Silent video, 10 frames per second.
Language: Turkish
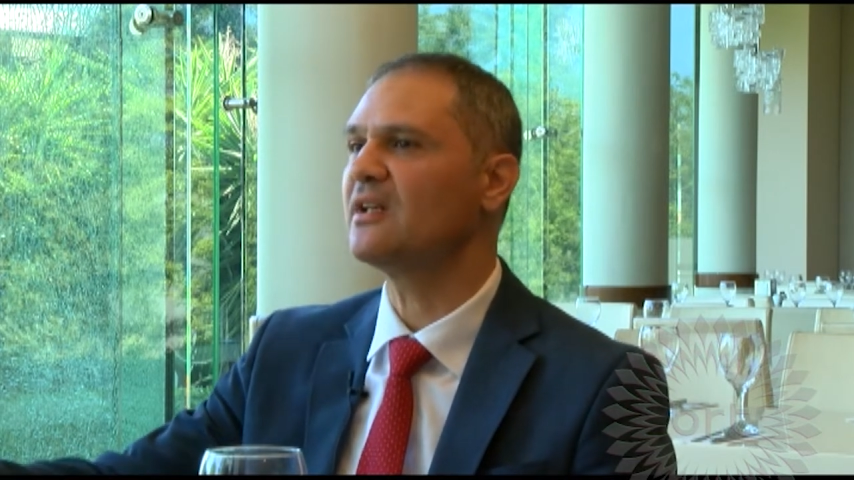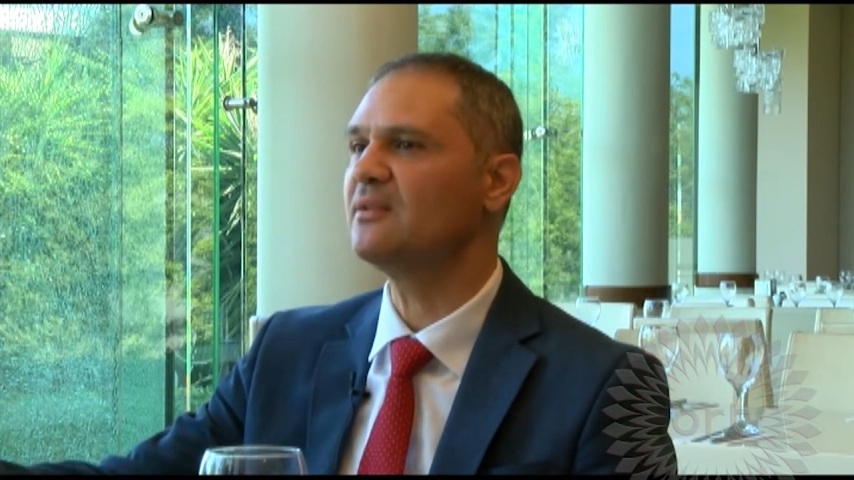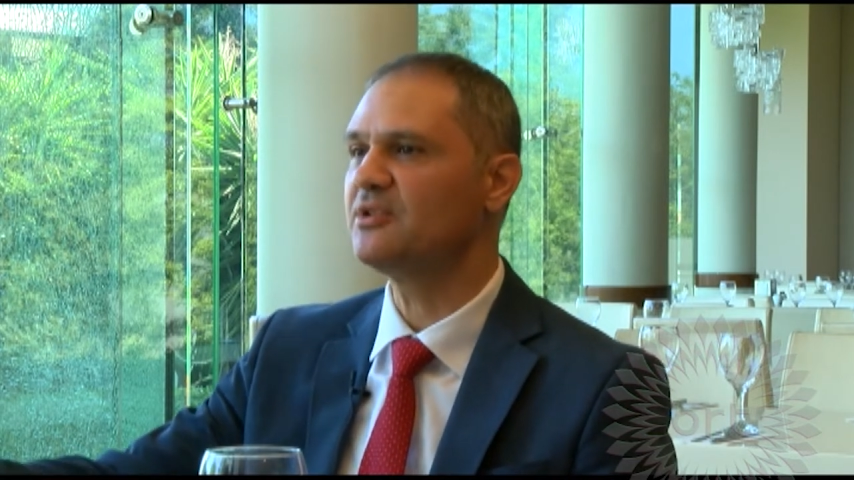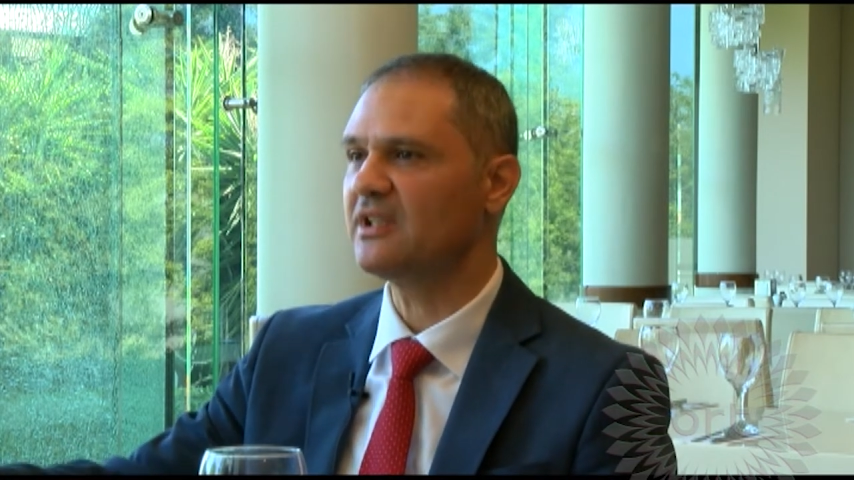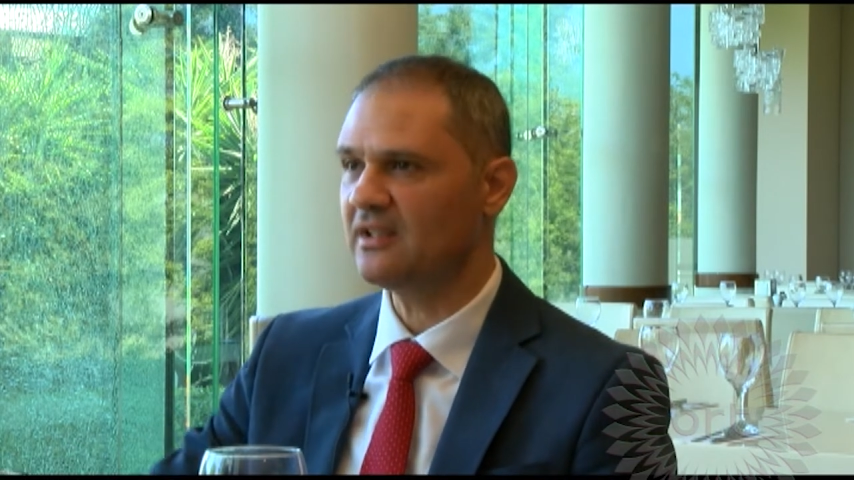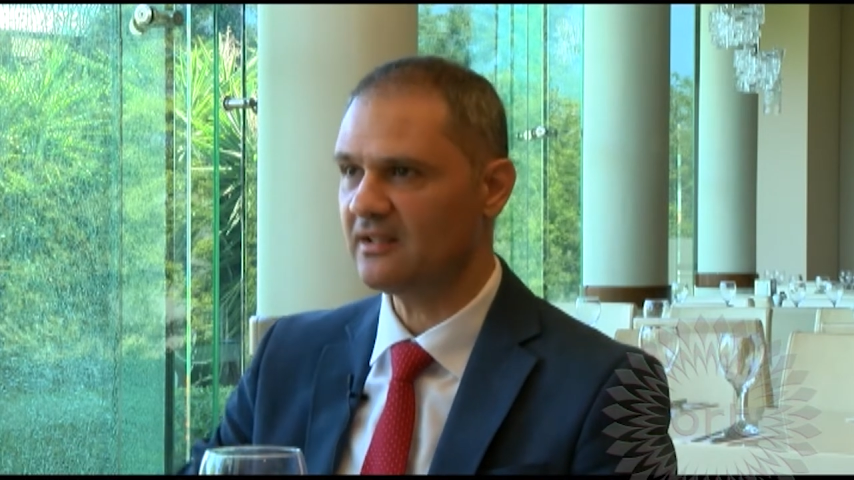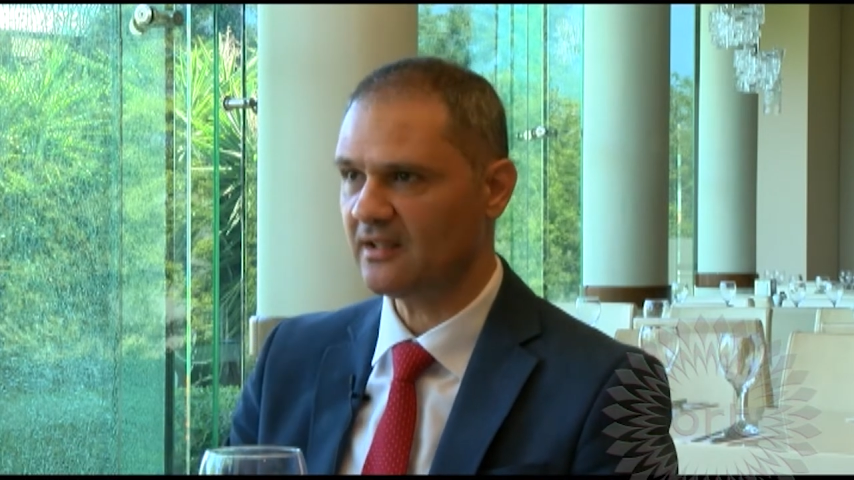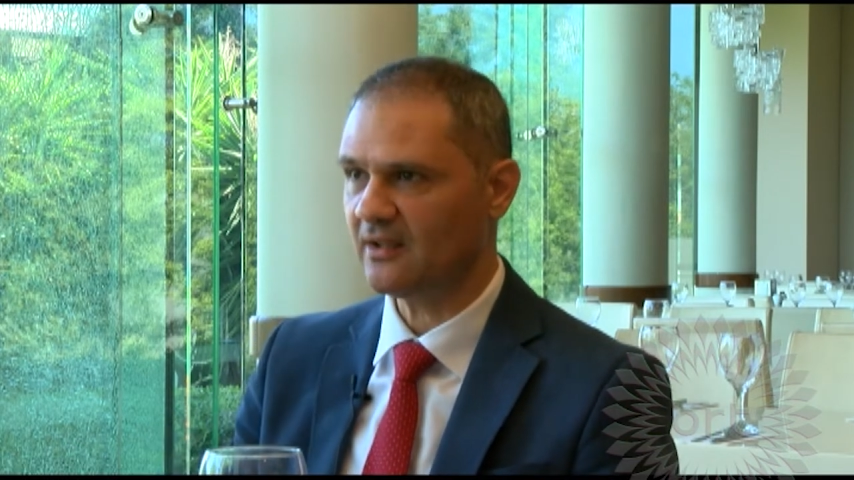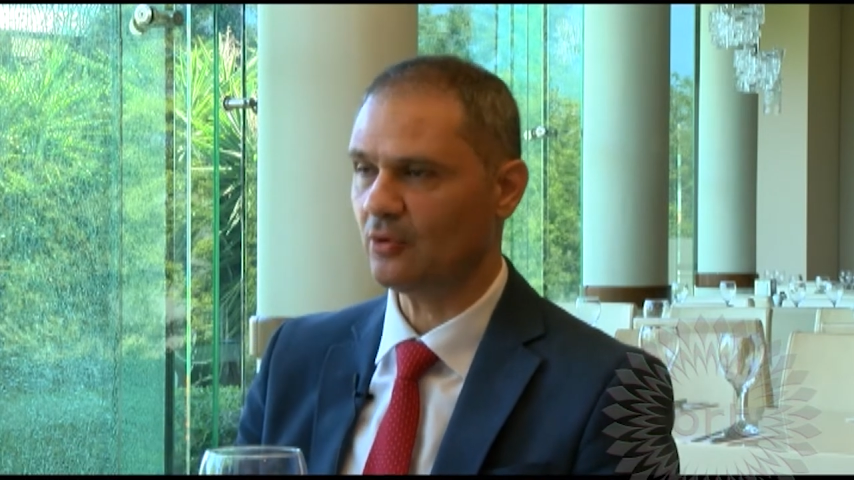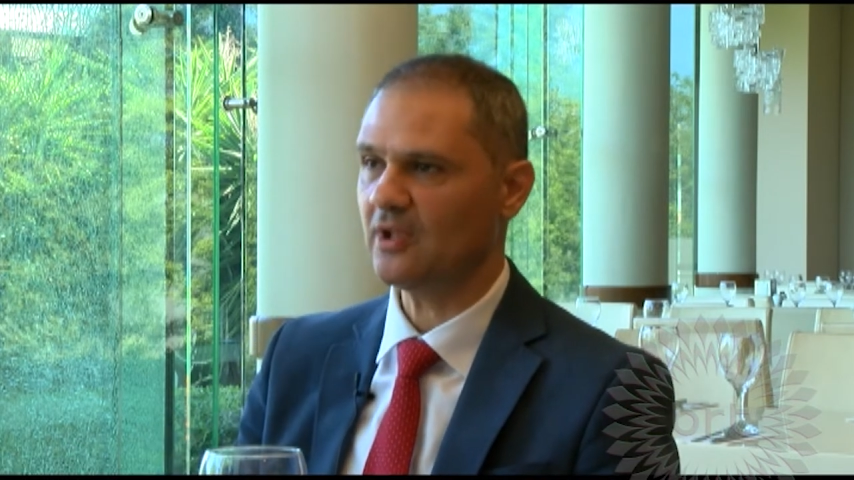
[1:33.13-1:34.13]
adım
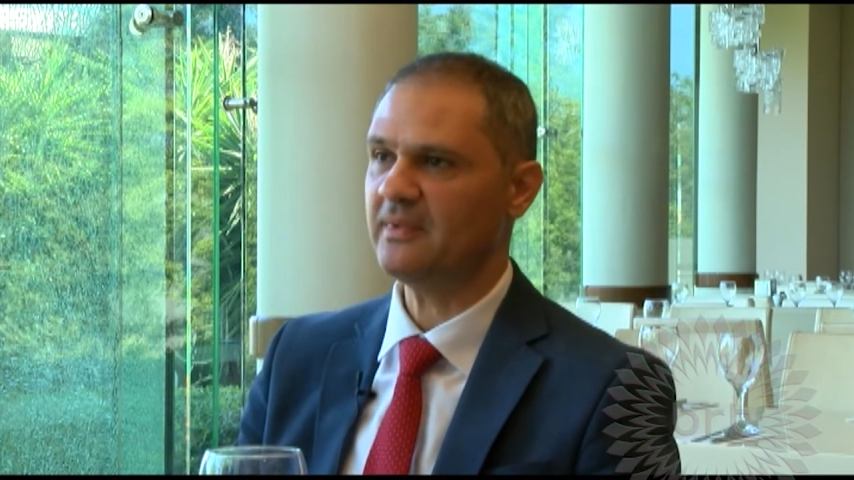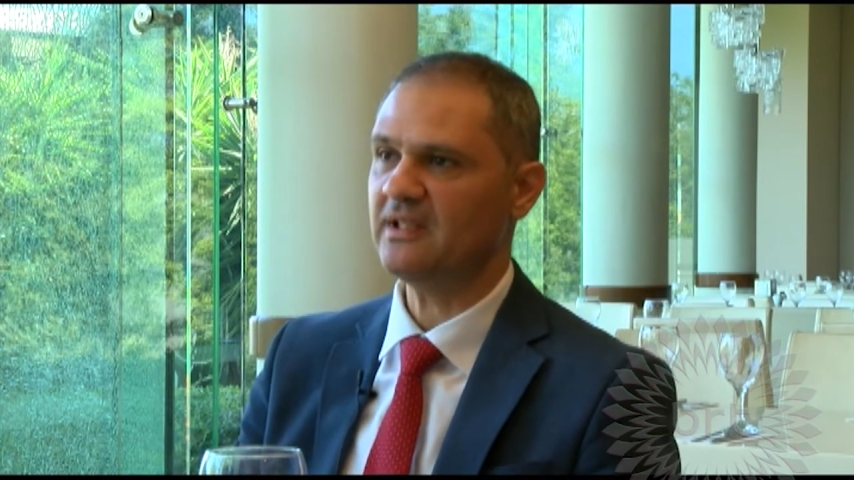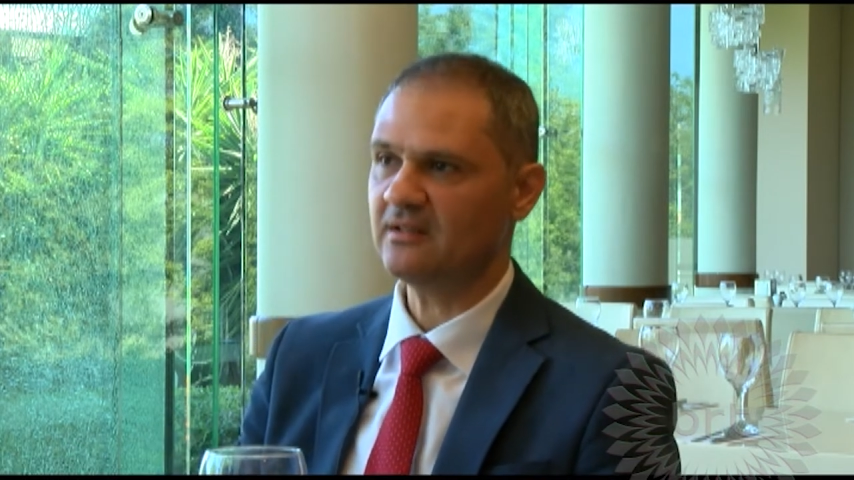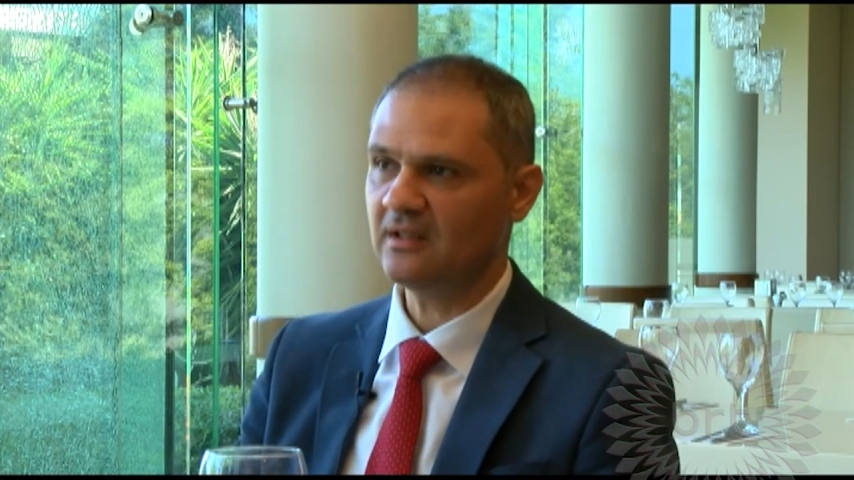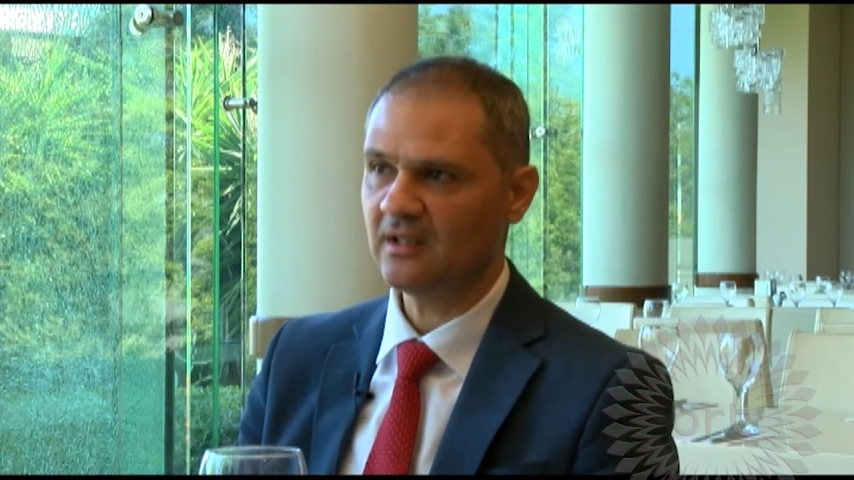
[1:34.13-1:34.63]
şeklinde de olabilir.